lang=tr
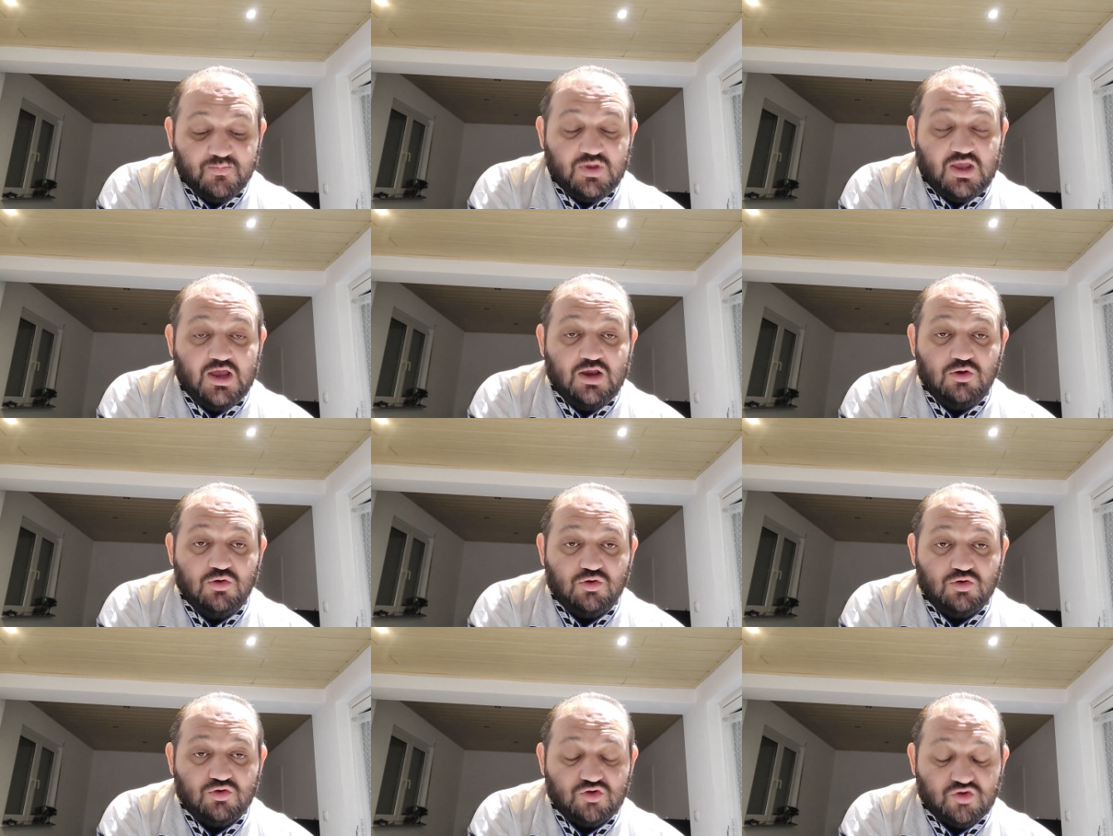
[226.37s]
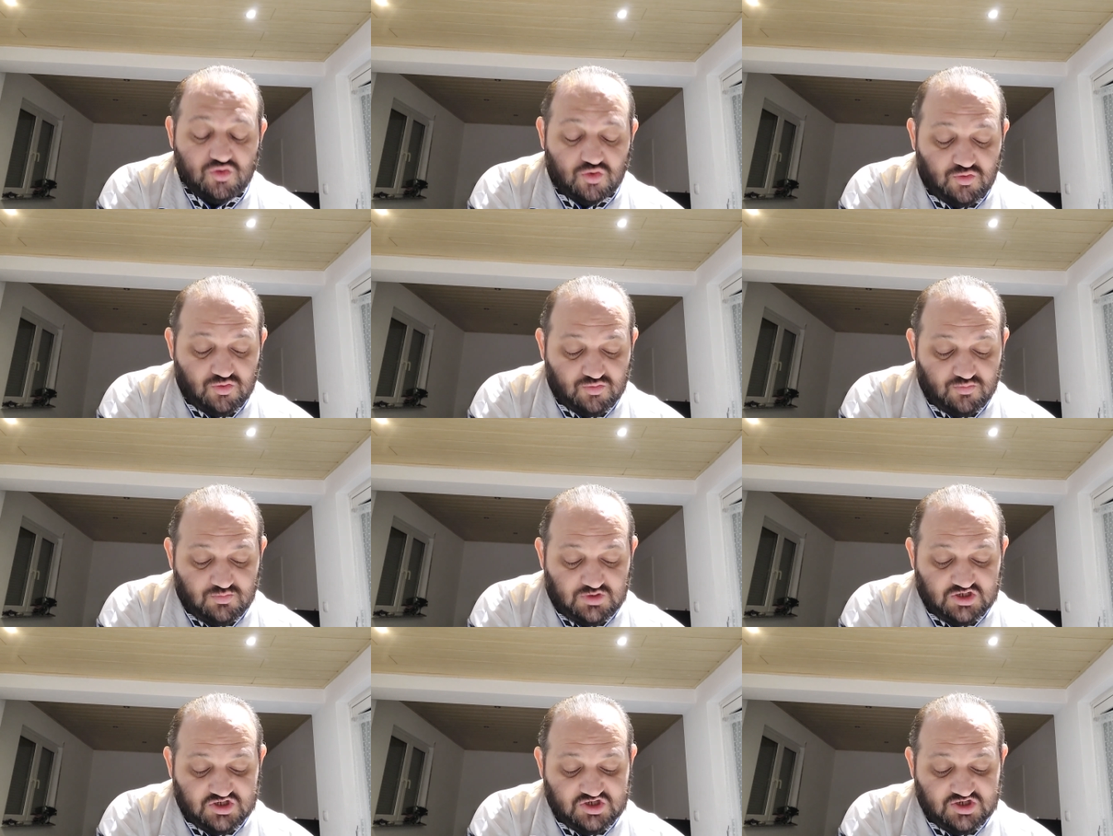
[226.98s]
Geliyoruz
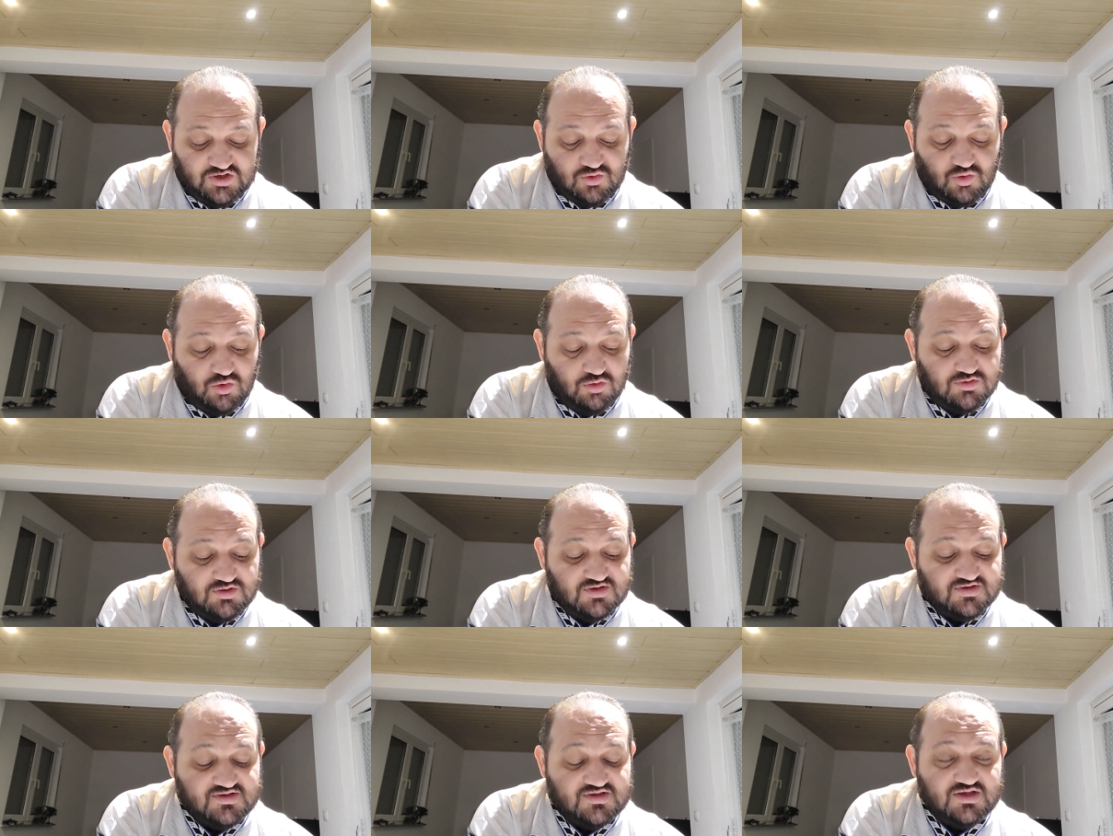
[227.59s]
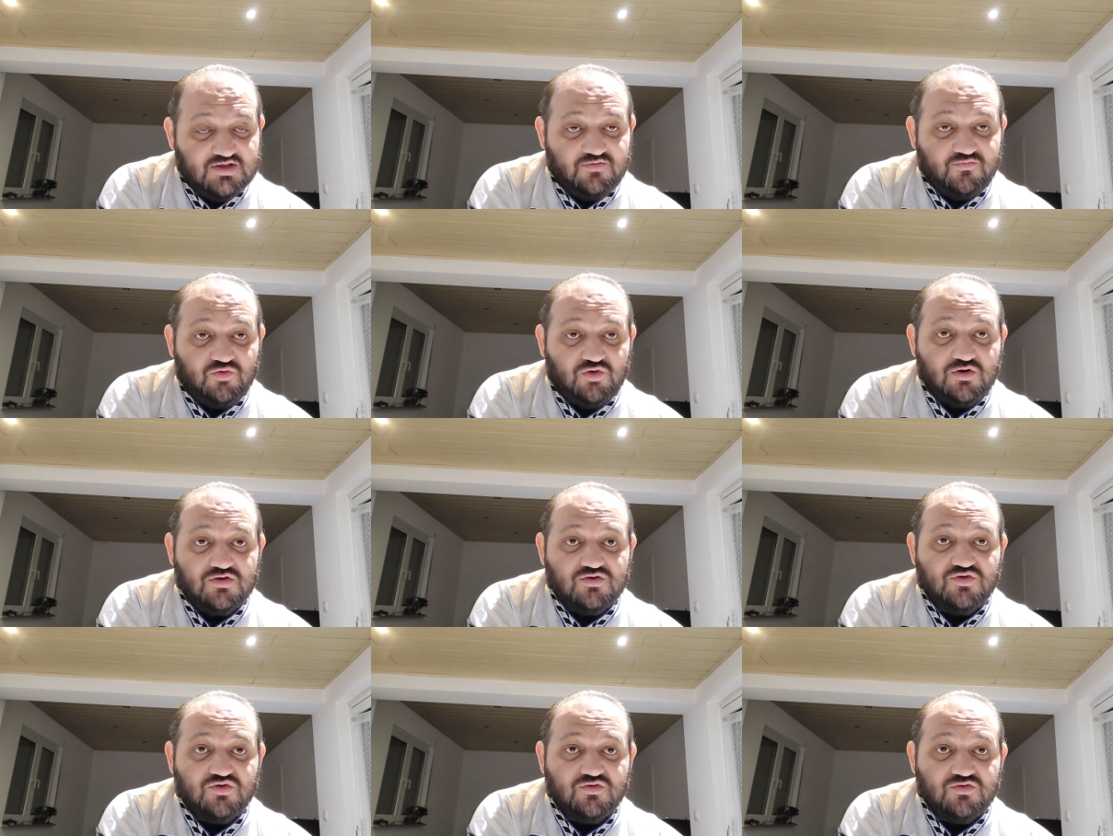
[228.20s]
son maça Golden State
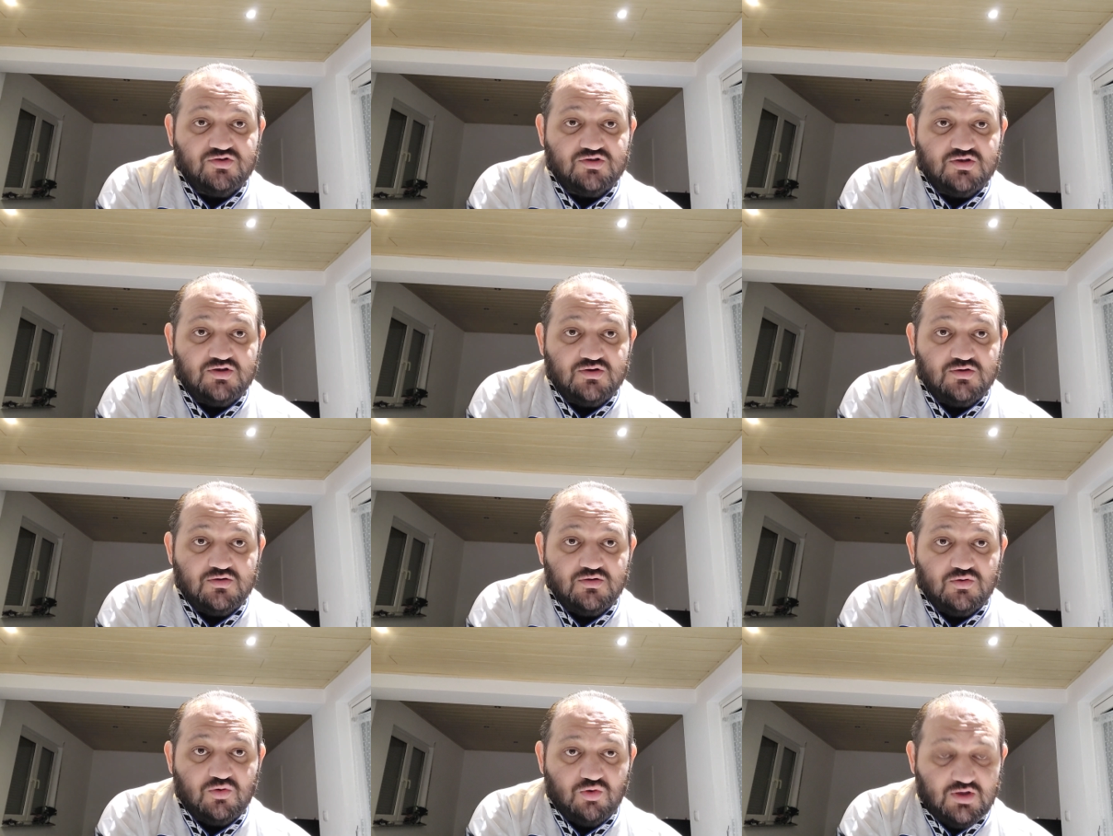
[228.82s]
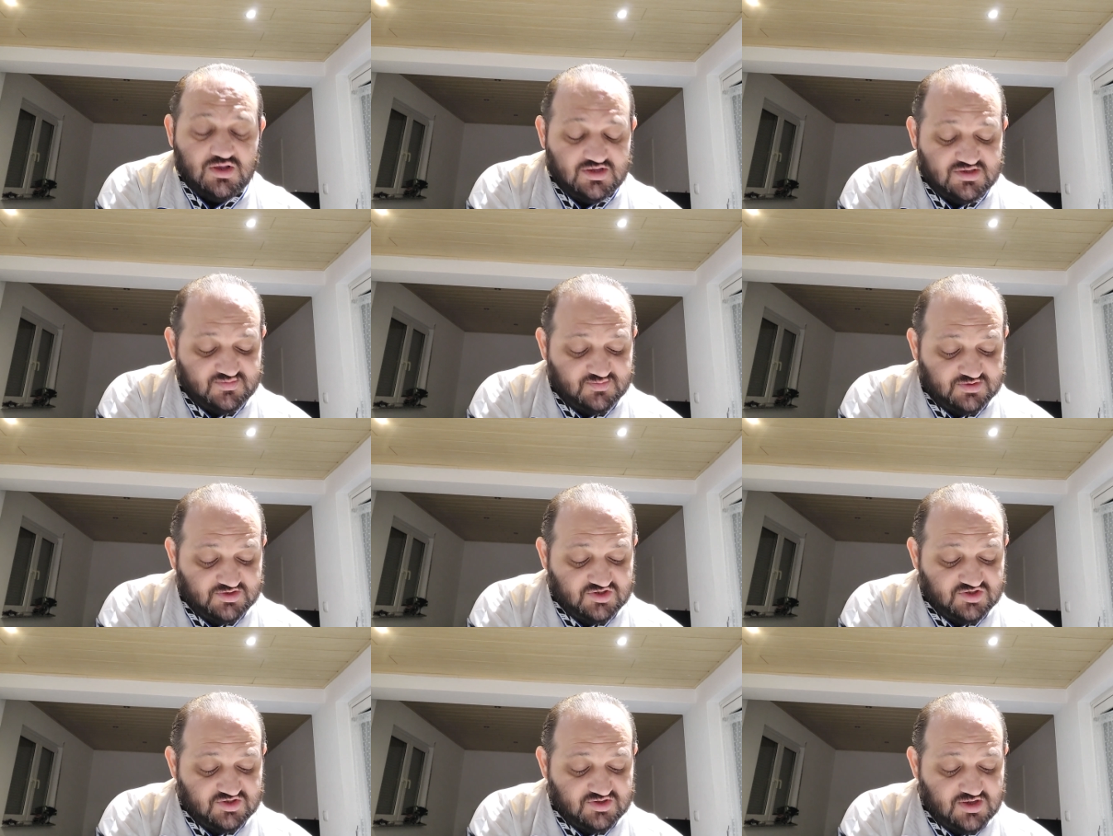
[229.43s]
Warriors Houston Rockets
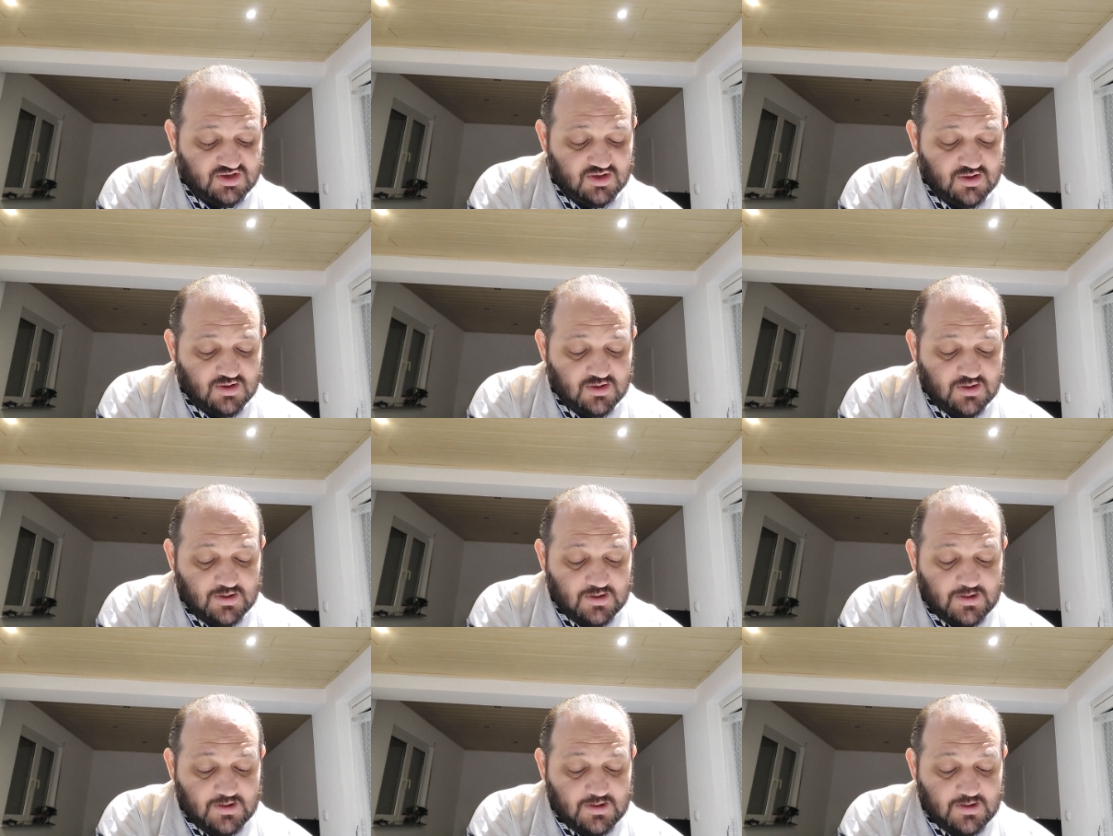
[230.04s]
maçında.